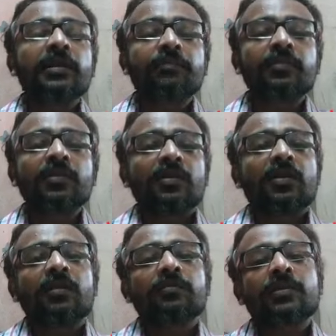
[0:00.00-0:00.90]
ক্লিপ
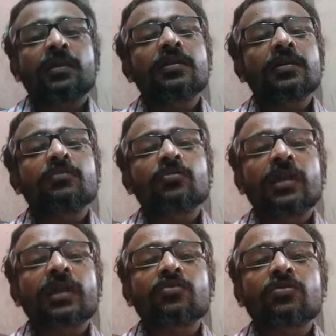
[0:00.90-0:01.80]
আমি এইটার মধ্যে
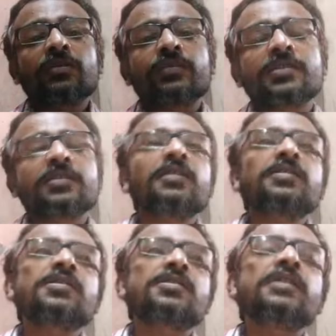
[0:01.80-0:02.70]
অ্যাড করতে পারছি না
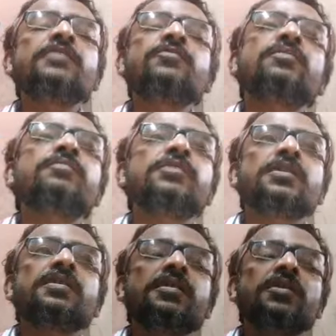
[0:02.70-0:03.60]
জাস্ট
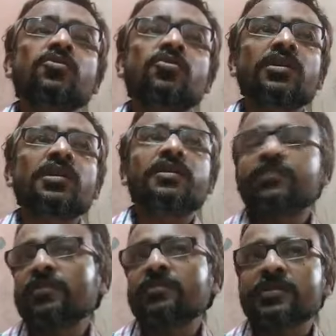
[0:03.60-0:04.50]
ইনফরমেশানটা টোটাল
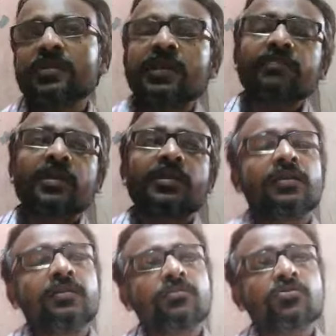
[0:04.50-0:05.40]
ইনফরমেশান এগ
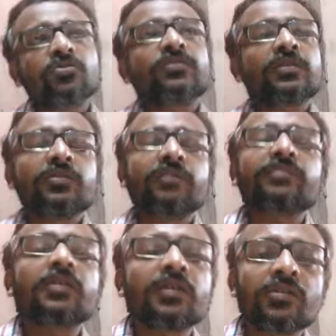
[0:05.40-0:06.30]
বাইন্ডিংয়ের প্রচুর ভিডিও
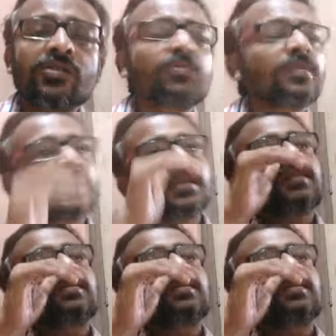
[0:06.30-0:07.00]
আপনারা ইউটিউবে পেয়ে